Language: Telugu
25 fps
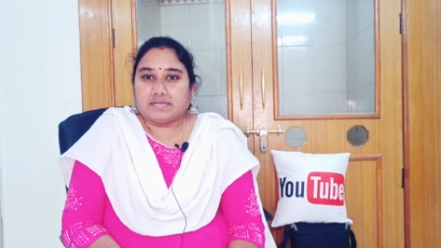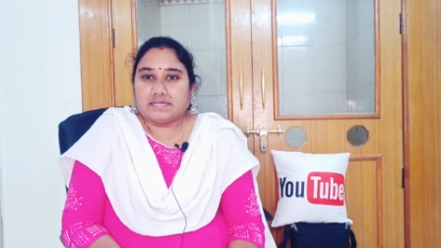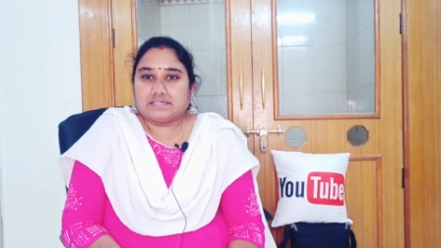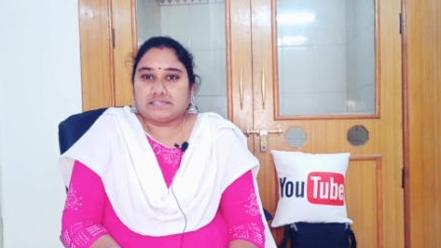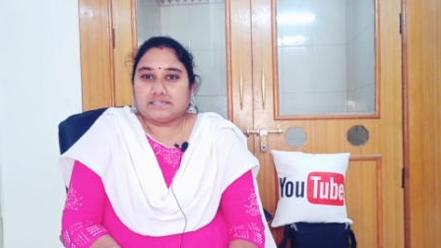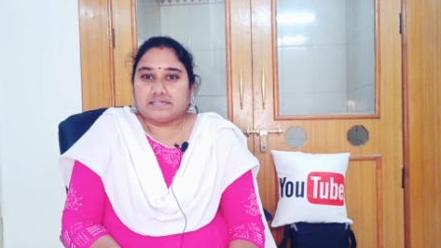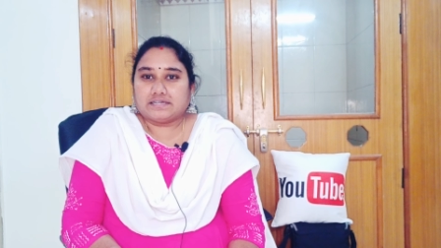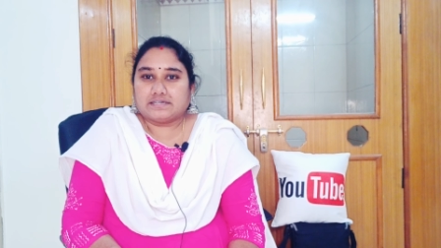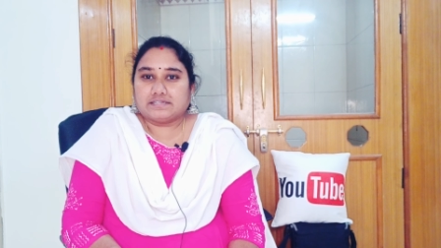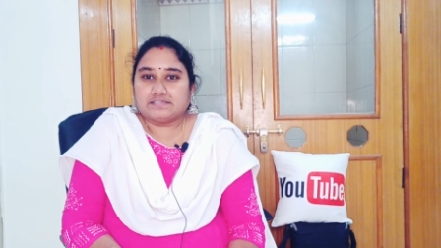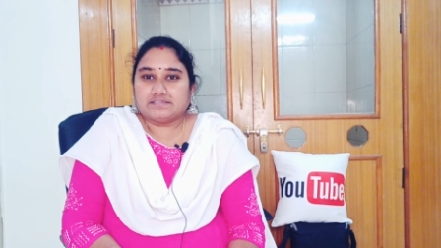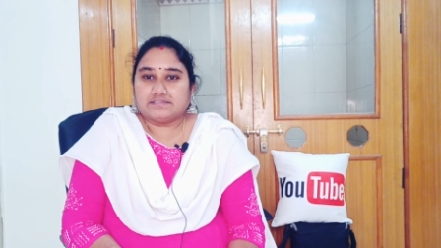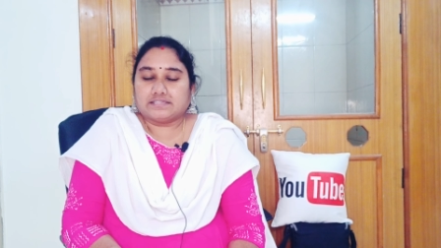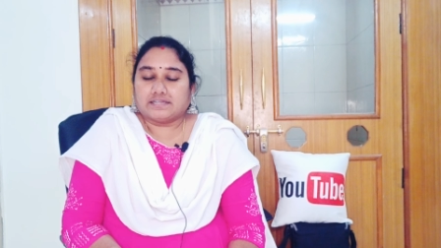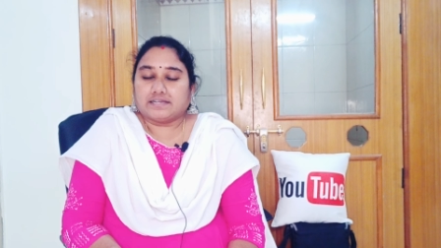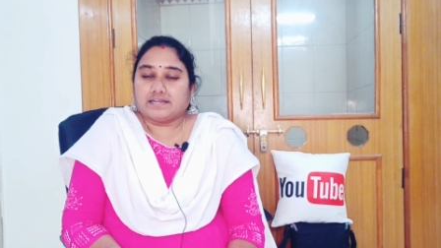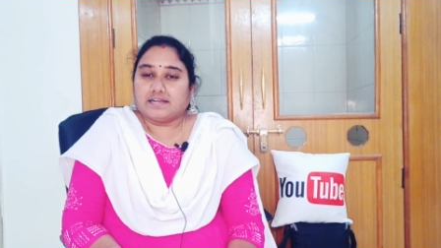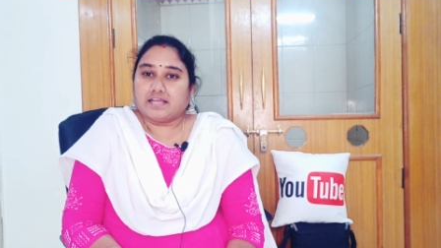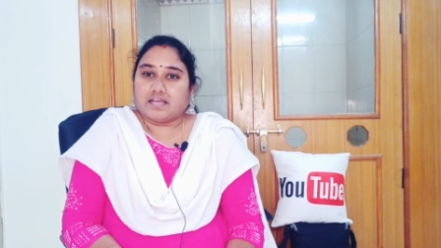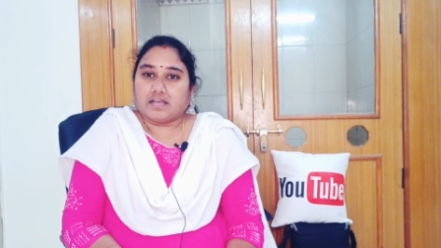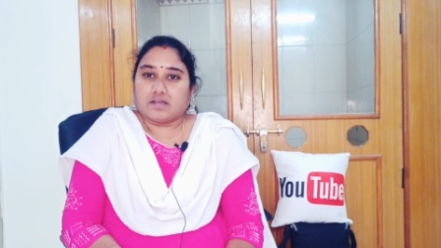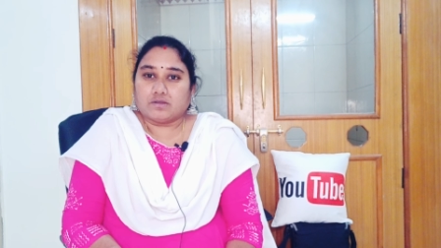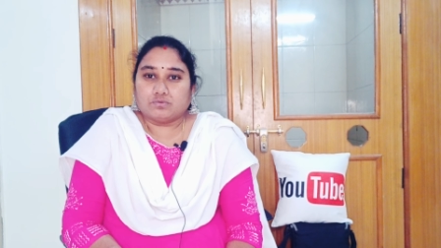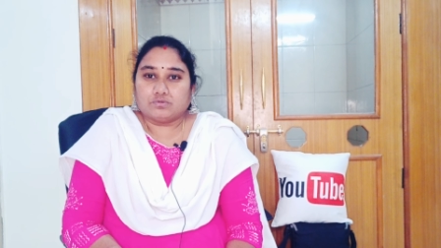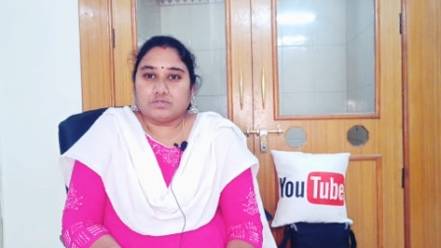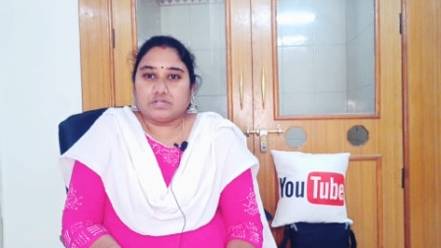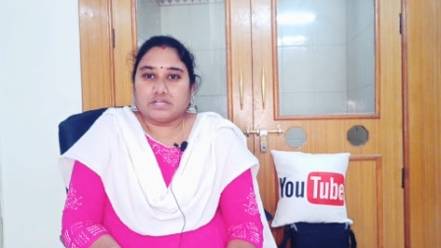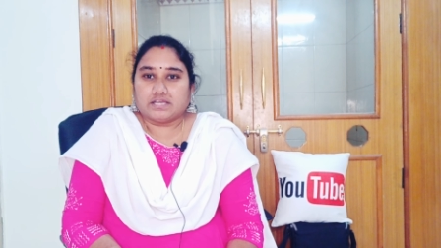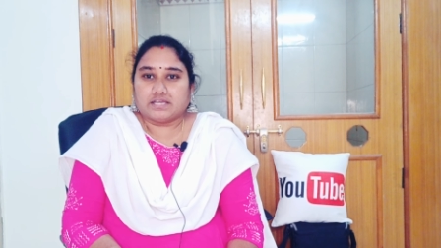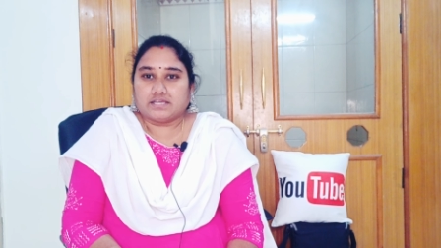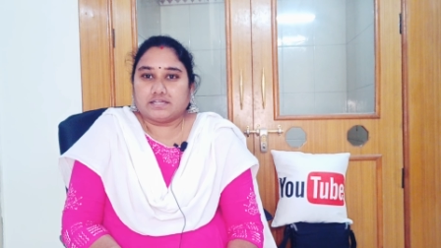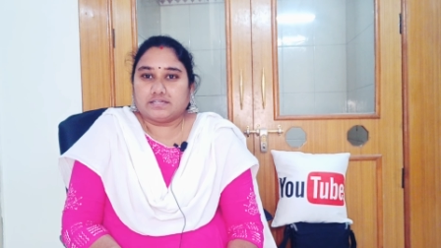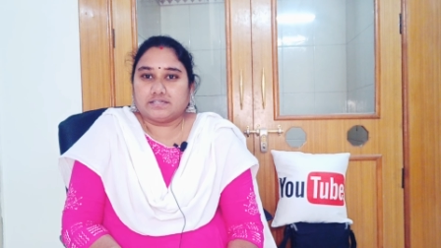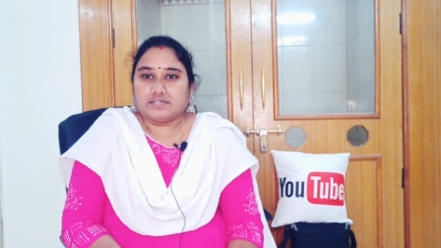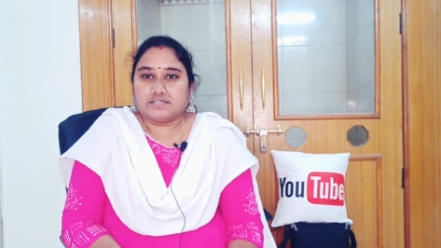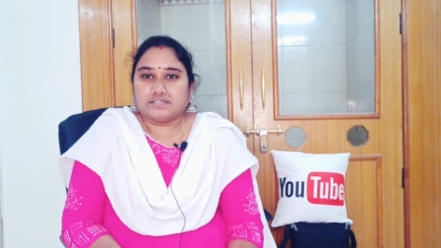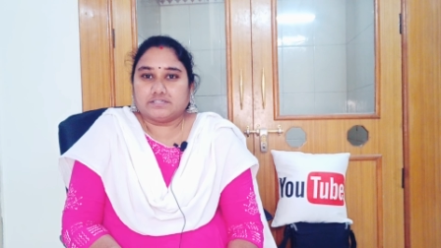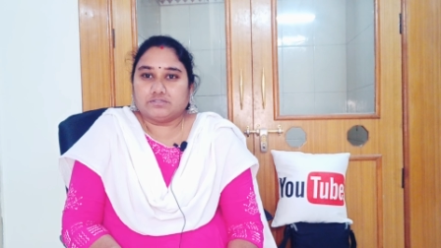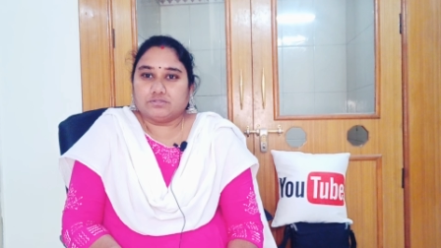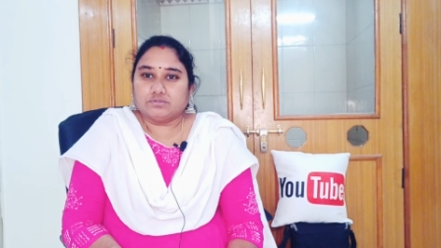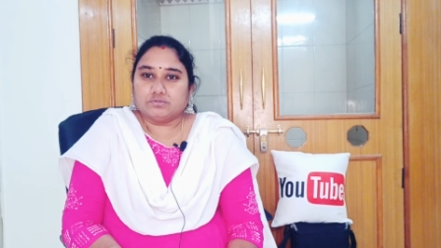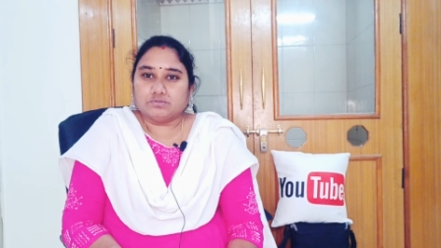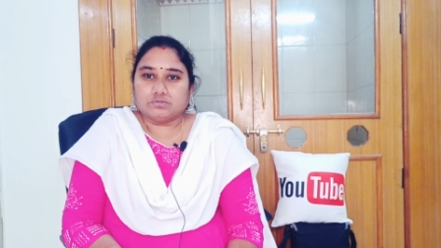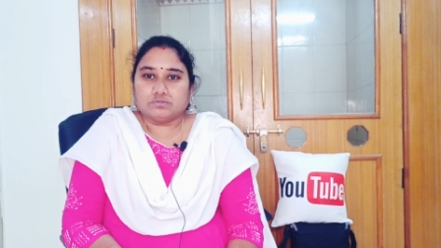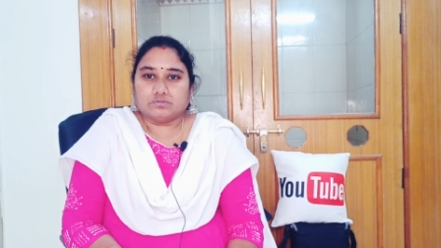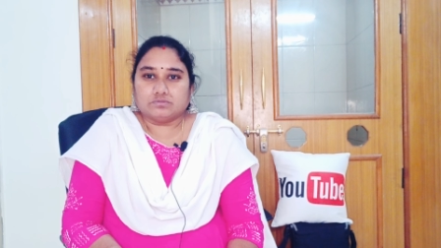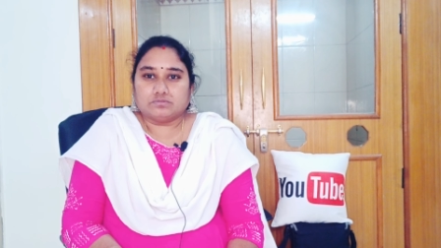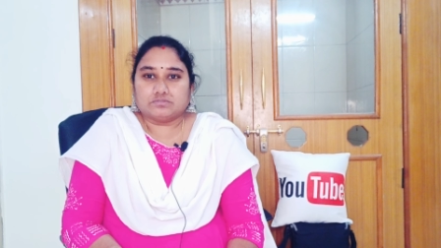మాట్లాడిందల్లా అవునా అన్నట్టు